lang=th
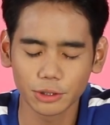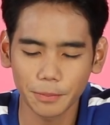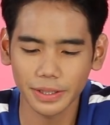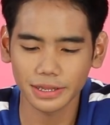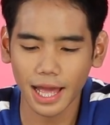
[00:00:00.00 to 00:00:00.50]
วง
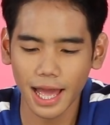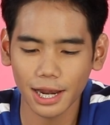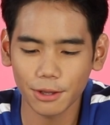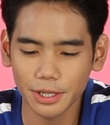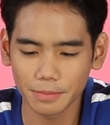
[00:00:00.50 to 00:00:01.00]
ปิดตา
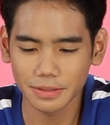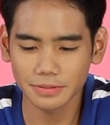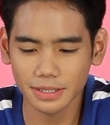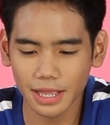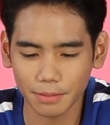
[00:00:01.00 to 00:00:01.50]
แล้วหยิบลิป
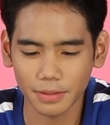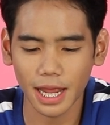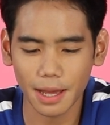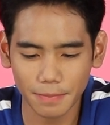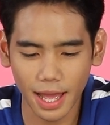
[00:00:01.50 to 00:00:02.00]
สติกมา
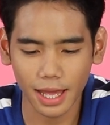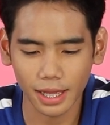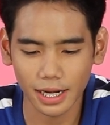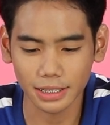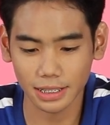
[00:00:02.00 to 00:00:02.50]
ทาปาก
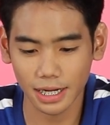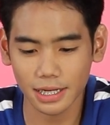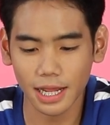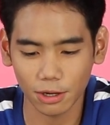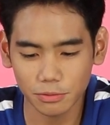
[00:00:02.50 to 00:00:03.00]
หลังจากนั้
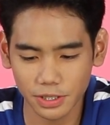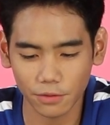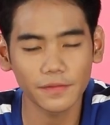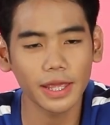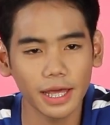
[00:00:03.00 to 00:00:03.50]
นถ่ายรูปเซล
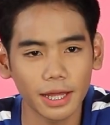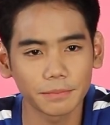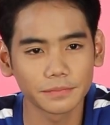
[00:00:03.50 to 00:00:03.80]
ฟี่ครั